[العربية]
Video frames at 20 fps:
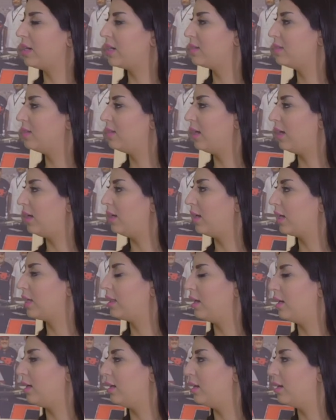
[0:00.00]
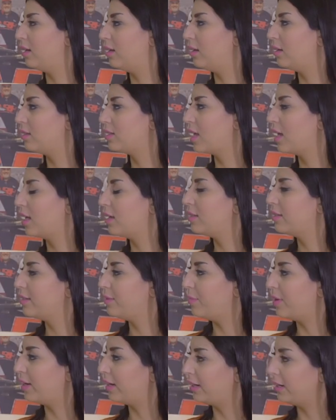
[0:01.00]
مركزين على الاكثر على سياره
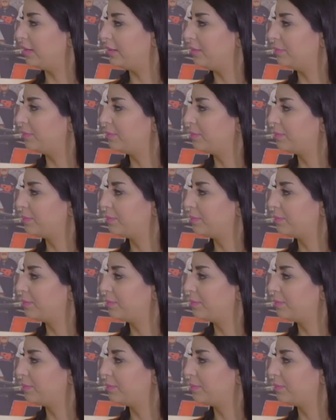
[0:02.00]
السباق يعني.